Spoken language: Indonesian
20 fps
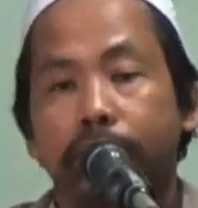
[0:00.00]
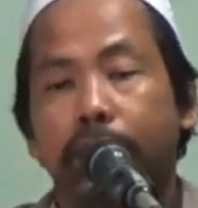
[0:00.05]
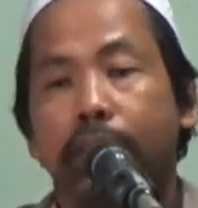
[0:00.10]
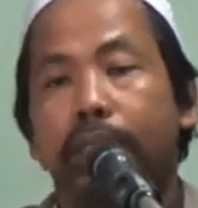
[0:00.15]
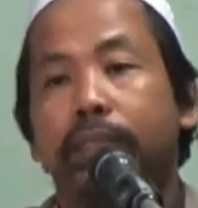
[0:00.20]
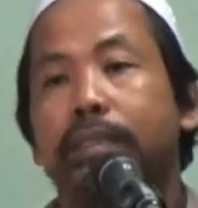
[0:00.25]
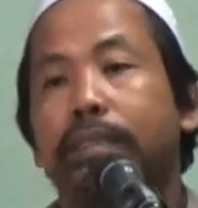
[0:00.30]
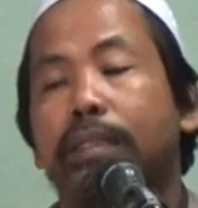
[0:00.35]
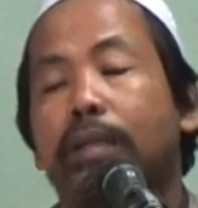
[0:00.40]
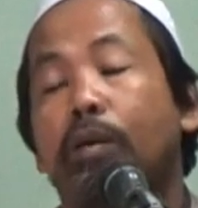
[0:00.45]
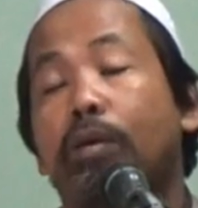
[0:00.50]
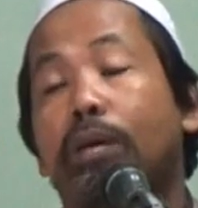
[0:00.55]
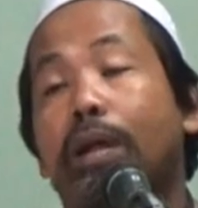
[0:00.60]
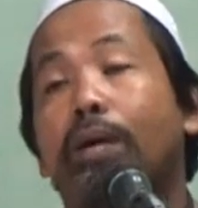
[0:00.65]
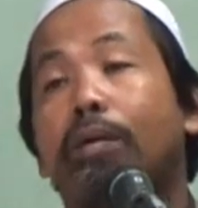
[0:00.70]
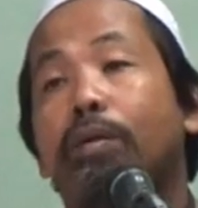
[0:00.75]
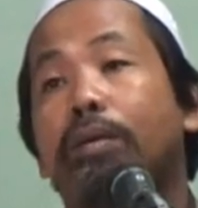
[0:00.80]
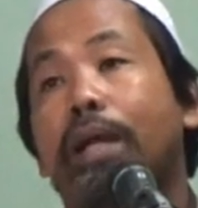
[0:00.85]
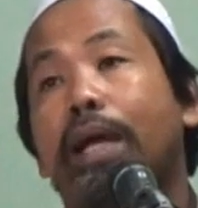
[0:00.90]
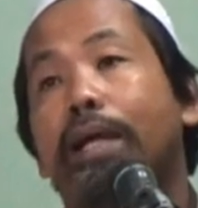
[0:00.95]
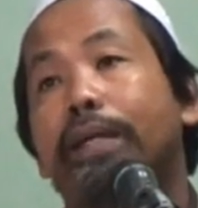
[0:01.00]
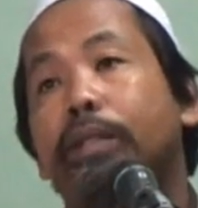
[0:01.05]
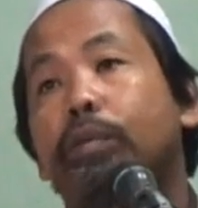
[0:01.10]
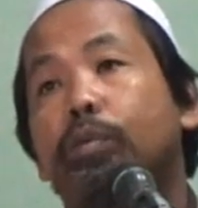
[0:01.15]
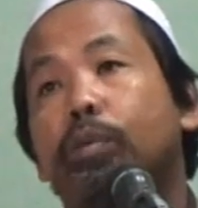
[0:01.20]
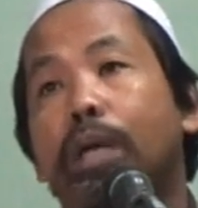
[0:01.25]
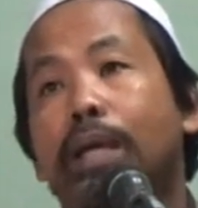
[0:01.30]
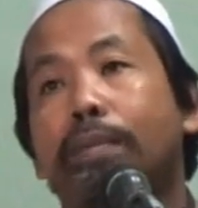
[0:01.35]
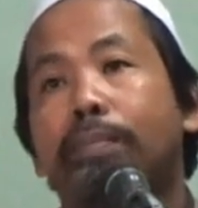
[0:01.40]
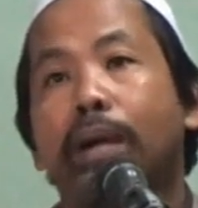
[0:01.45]
Dan orang-orang
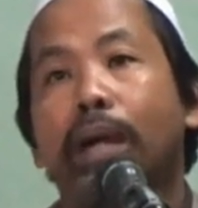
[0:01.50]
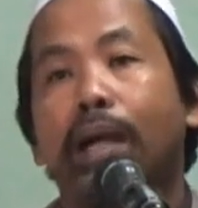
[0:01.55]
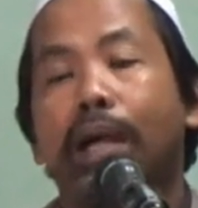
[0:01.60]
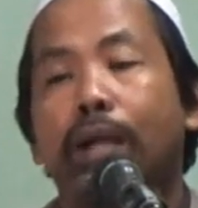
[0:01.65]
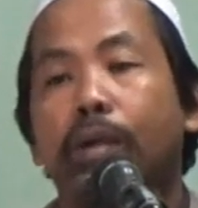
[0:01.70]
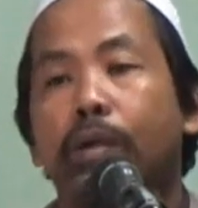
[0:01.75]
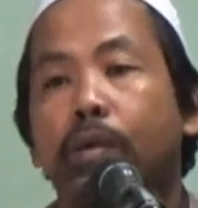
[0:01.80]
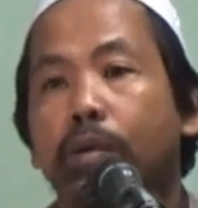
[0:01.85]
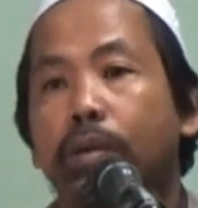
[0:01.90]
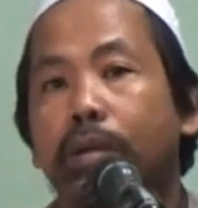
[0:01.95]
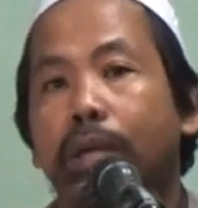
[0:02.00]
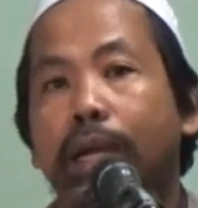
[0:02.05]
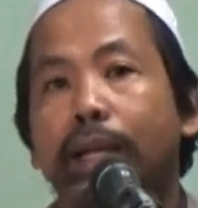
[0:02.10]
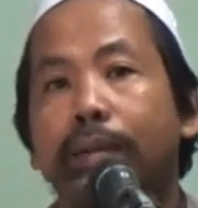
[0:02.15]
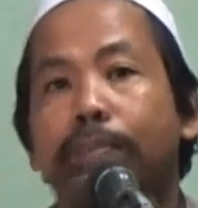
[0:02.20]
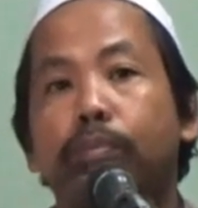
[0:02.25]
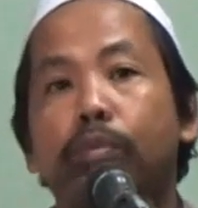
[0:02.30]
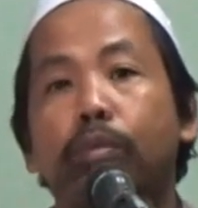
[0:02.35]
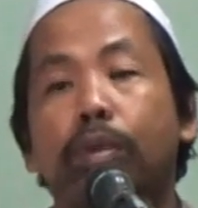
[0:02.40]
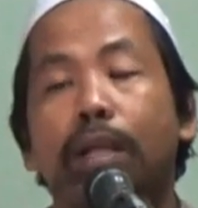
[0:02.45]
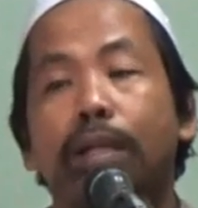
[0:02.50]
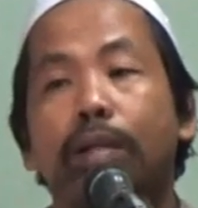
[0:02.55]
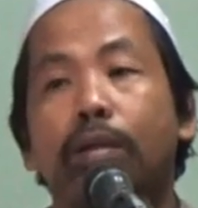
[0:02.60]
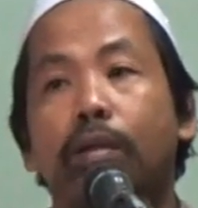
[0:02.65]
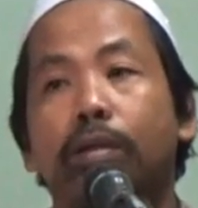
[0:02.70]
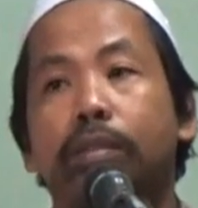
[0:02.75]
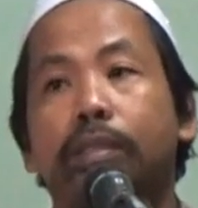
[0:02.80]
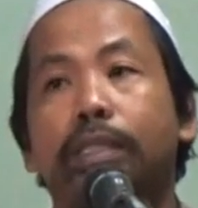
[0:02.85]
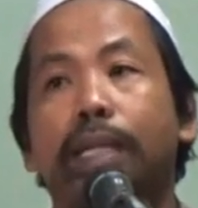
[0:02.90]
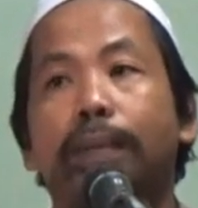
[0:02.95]
itu kan mengagungkan bulan
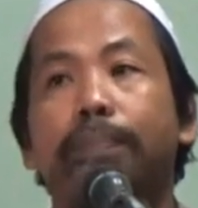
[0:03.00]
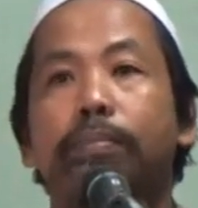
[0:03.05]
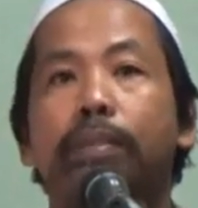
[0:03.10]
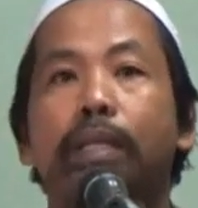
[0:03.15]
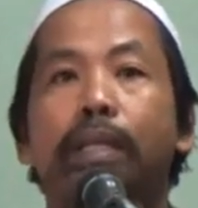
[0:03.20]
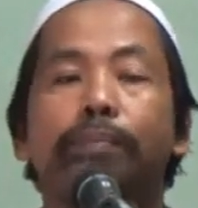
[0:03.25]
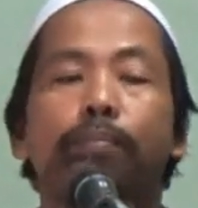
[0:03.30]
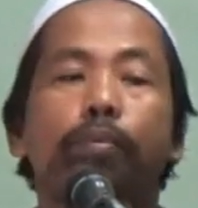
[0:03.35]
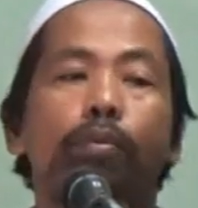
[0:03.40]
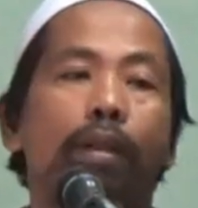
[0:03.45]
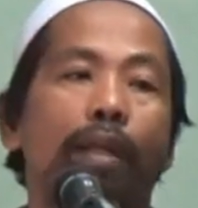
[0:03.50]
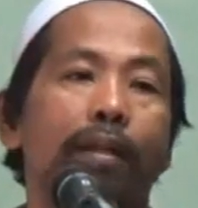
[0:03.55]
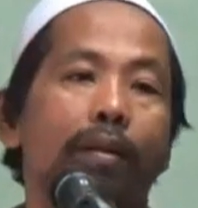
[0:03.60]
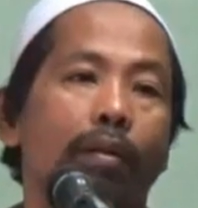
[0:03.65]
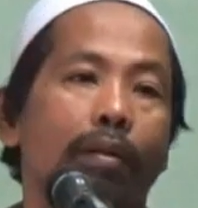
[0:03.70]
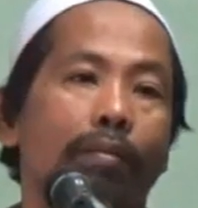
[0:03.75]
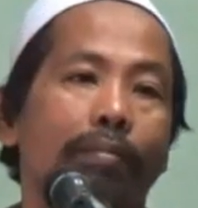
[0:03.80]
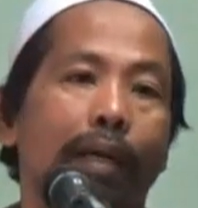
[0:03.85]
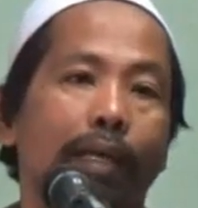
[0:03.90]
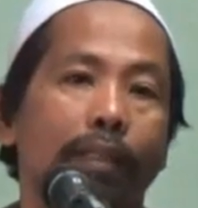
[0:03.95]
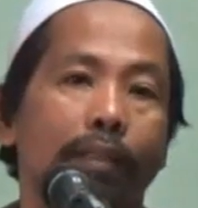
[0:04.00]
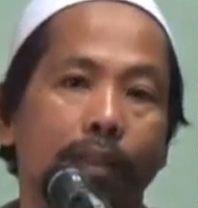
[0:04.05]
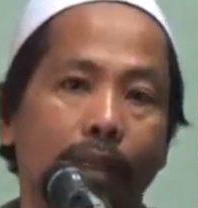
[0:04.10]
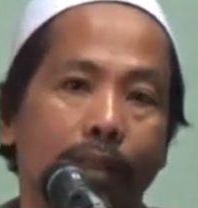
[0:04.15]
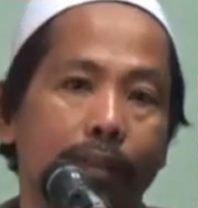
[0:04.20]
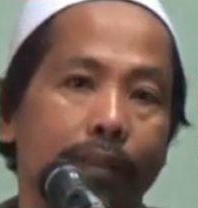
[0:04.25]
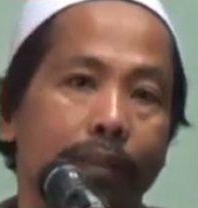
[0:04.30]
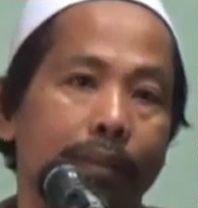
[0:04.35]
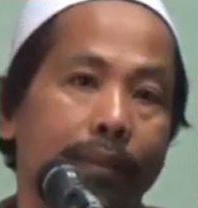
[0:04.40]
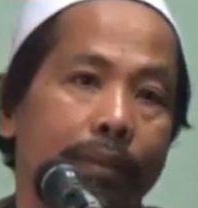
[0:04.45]
Rojab dan bulan
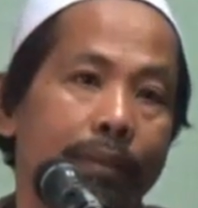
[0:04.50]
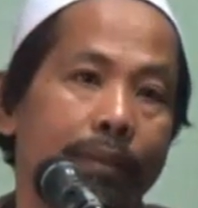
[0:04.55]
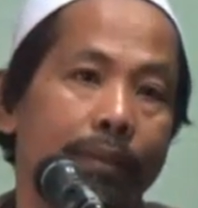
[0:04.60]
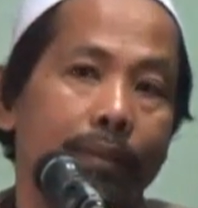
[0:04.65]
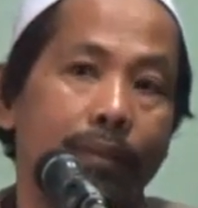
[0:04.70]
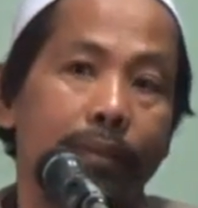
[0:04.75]
Ramadan.